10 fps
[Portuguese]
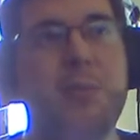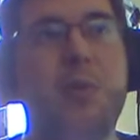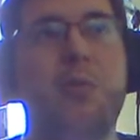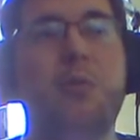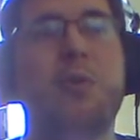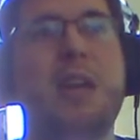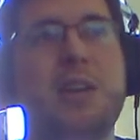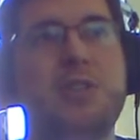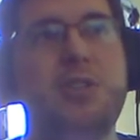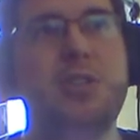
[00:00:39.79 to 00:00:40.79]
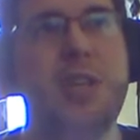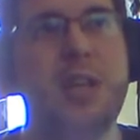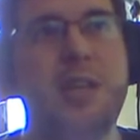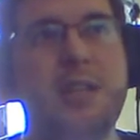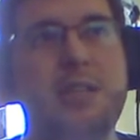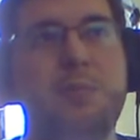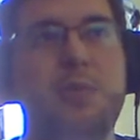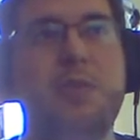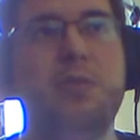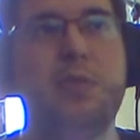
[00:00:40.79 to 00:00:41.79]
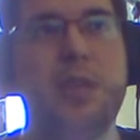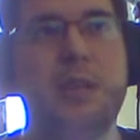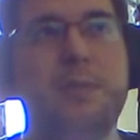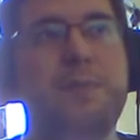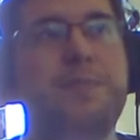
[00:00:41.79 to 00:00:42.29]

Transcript: Bom, o que, que a gente tem aqui disponível nele?